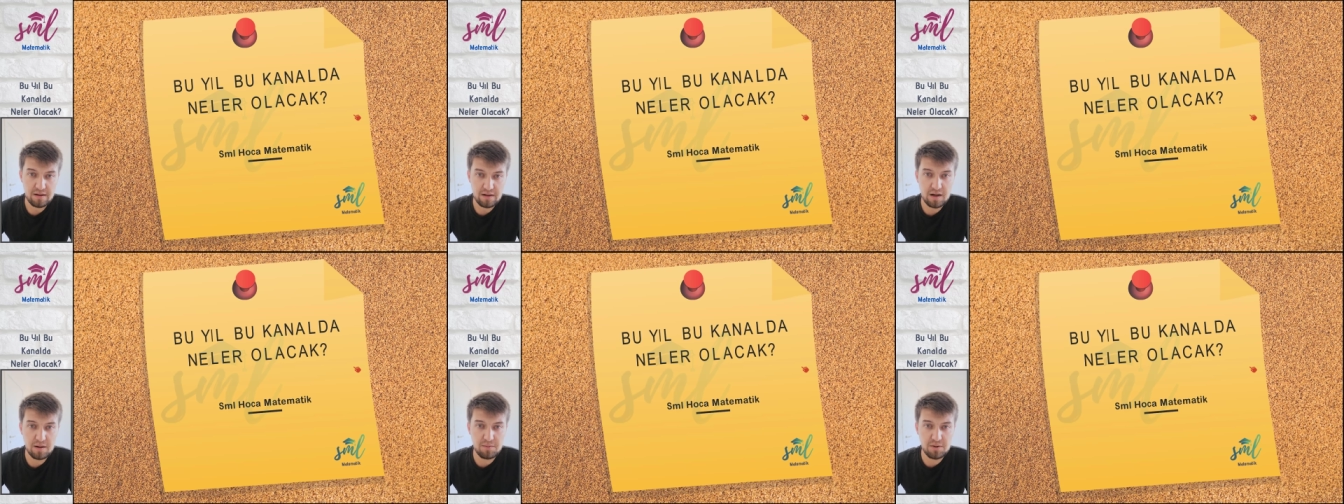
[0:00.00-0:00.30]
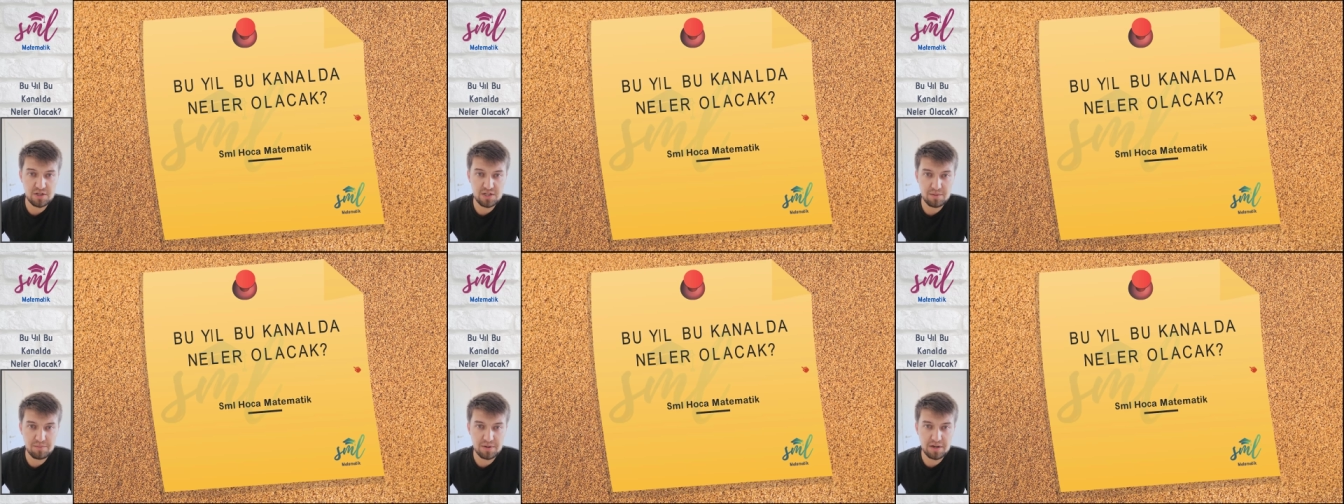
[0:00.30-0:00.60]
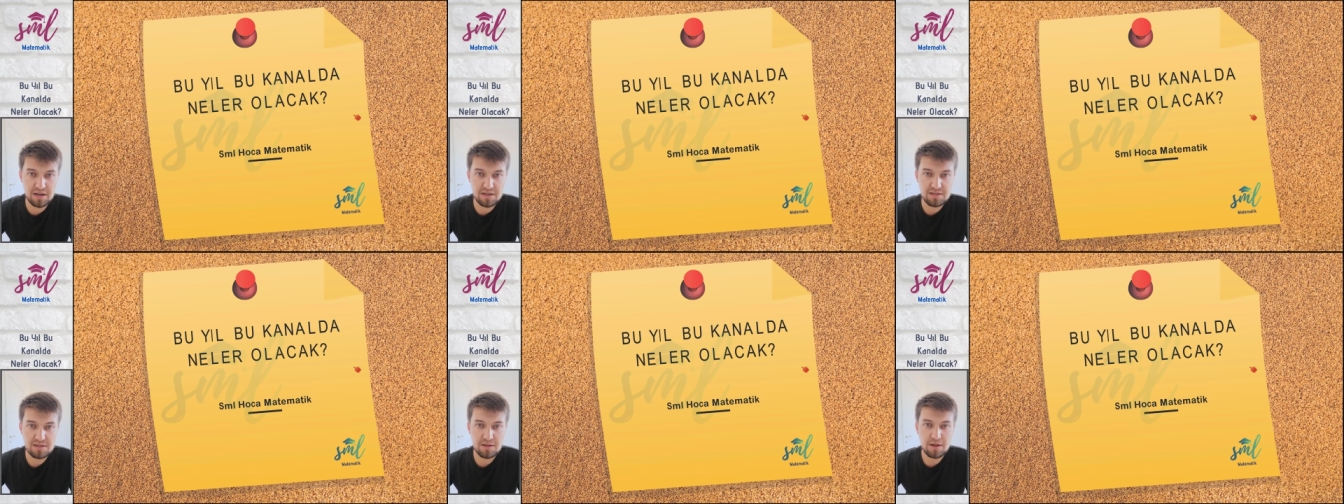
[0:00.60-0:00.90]
kabaca
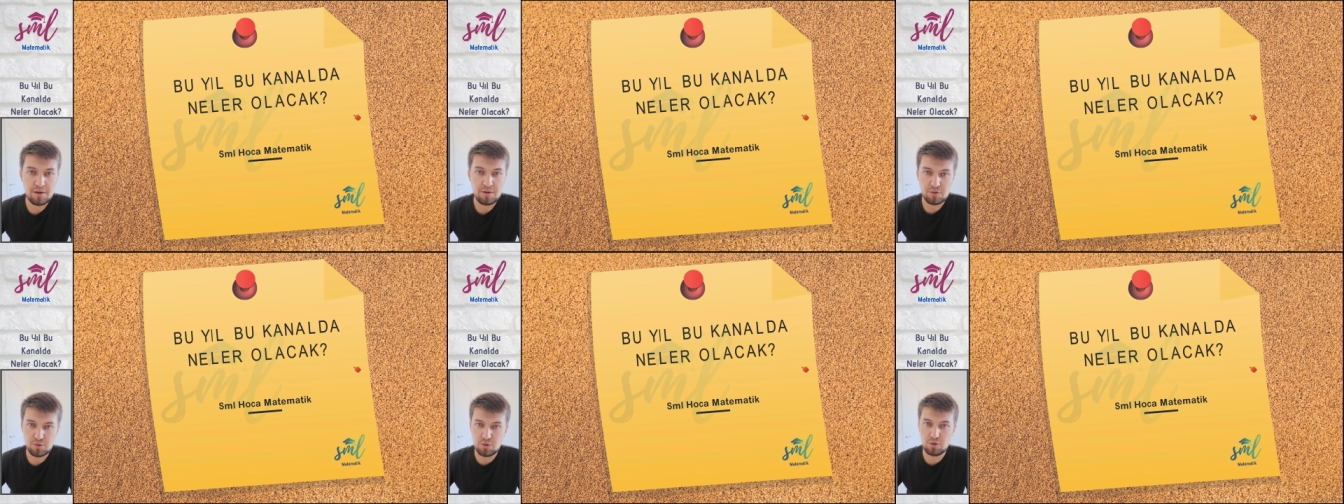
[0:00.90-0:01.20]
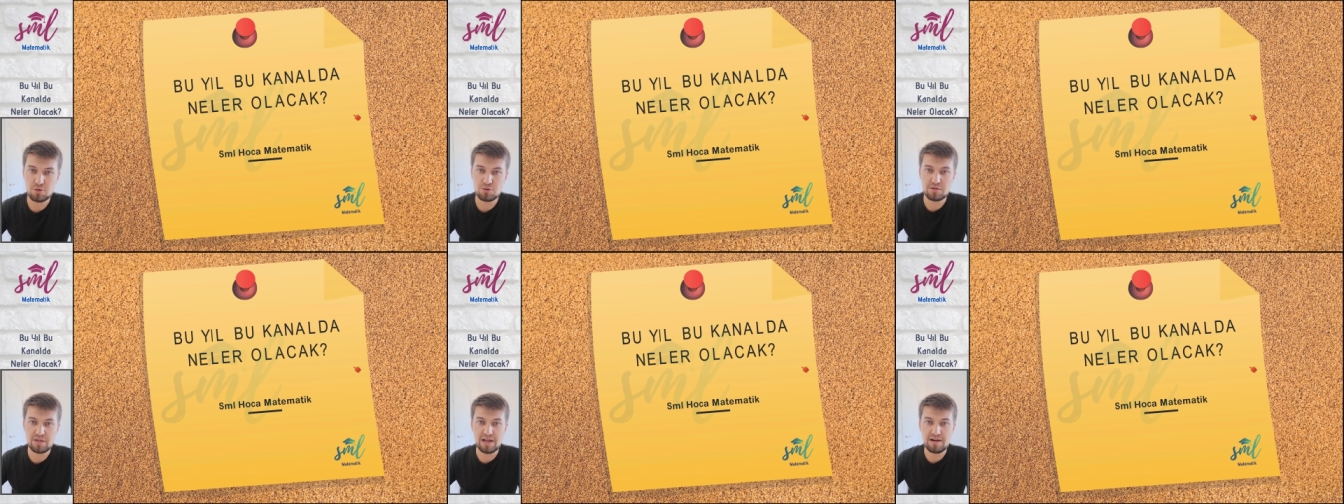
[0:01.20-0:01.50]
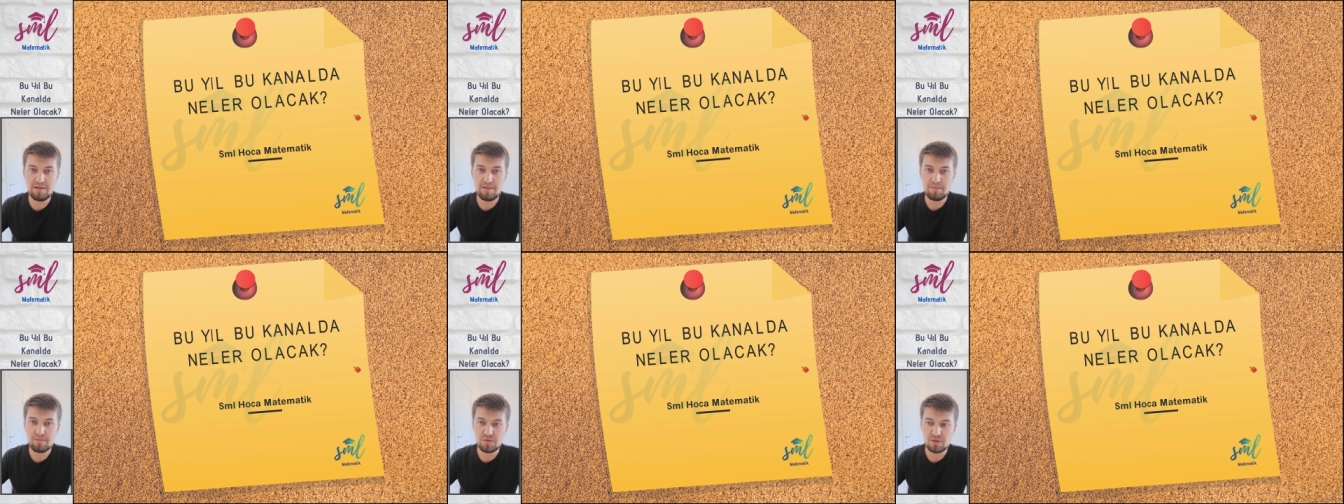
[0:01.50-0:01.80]
biraz
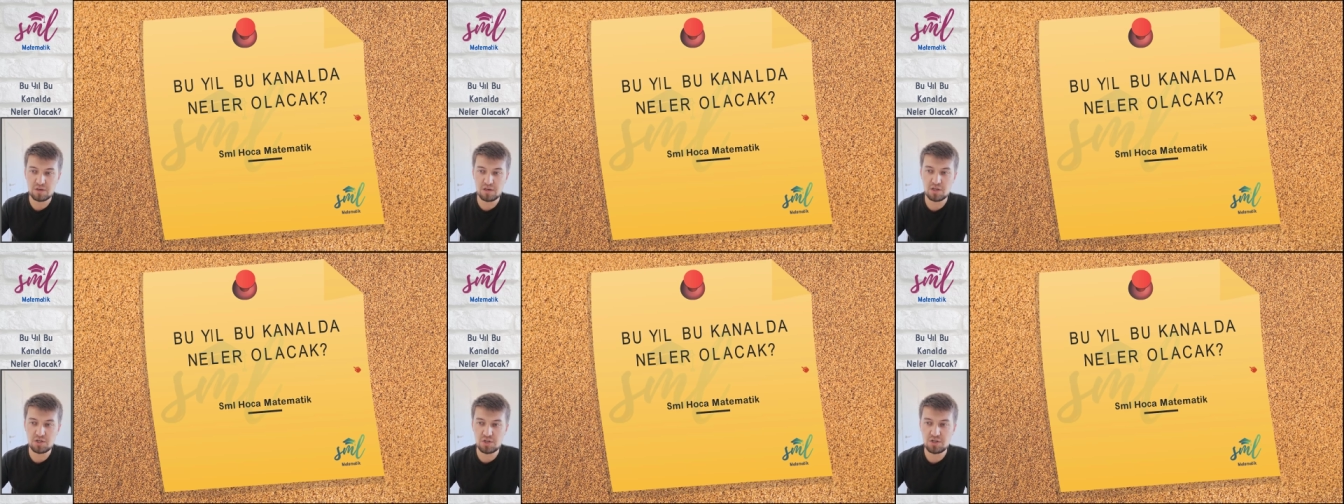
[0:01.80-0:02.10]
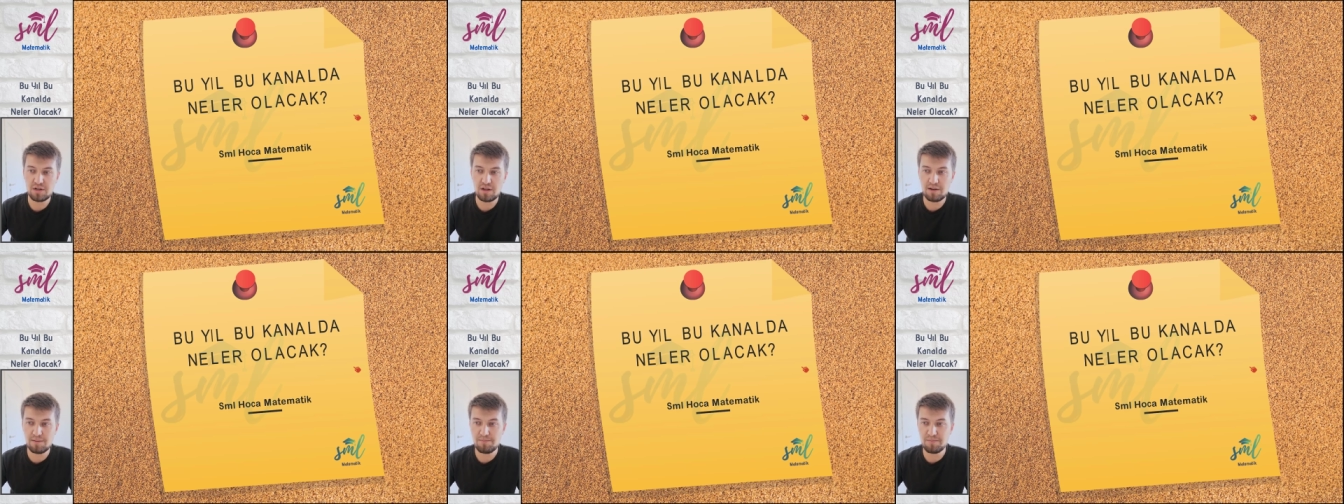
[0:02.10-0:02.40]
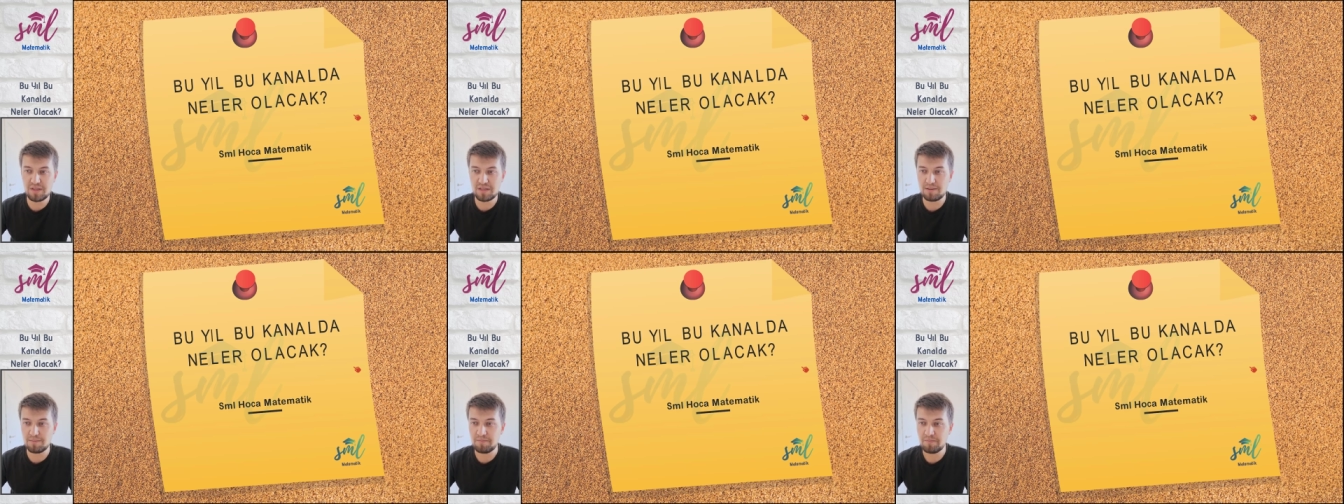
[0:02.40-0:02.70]
gözden
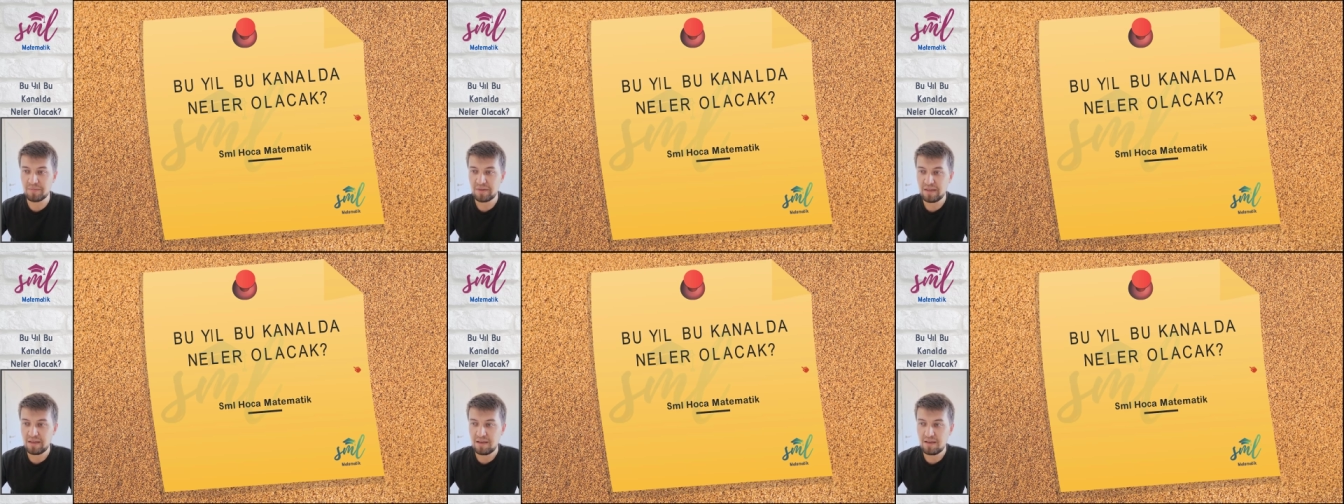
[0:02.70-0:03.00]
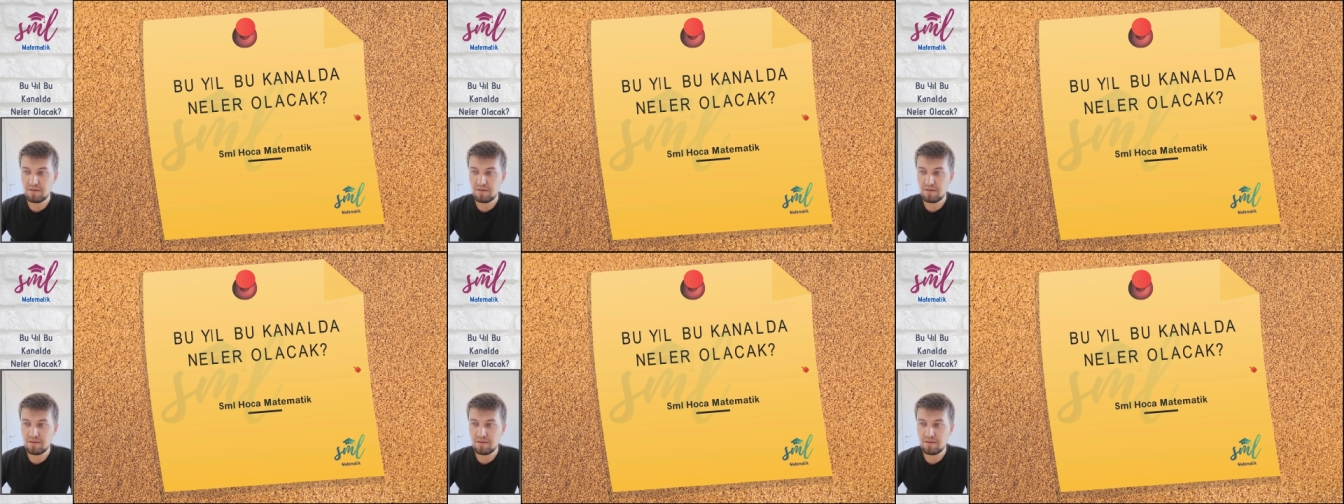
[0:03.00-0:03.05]
geçirelim dedim.